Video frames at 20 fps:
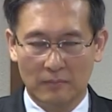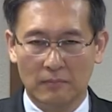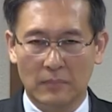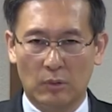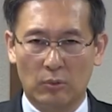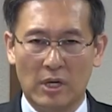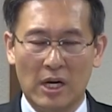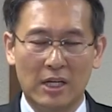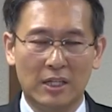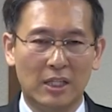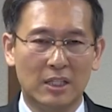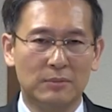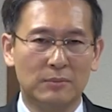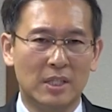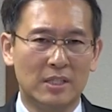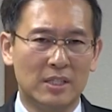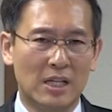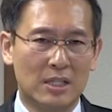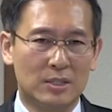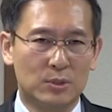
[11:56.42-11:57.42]
바로
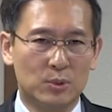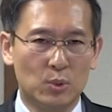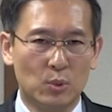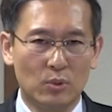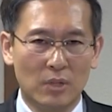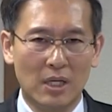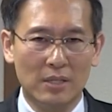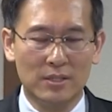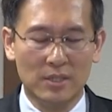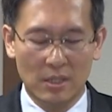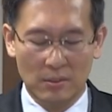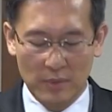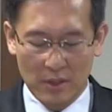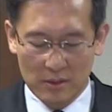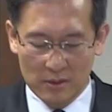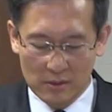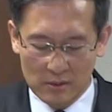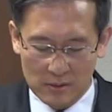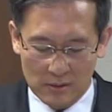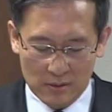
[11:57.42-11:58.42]
하나님과 약속한
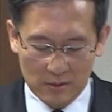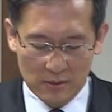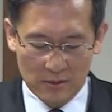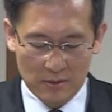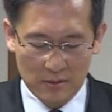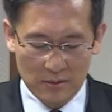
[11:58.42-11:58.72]
예배를